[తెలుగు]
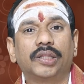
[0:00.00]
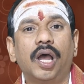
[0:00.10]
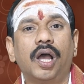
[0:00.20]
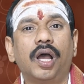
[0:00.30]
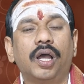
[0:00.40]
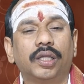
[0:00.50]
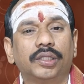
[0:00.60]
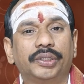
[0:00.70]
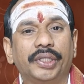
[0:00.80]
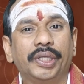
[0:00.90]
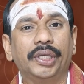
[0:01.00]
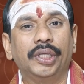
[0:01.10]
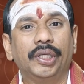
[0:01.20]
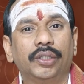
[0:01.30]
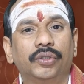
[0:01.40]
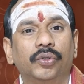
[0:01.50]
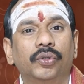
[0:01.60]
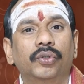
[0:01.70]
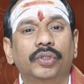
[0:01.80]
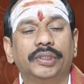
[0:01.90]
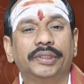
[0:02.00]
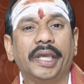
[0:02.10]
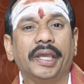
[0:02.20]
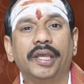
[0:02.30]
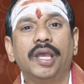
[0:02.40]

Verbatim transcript: తా తి తు తే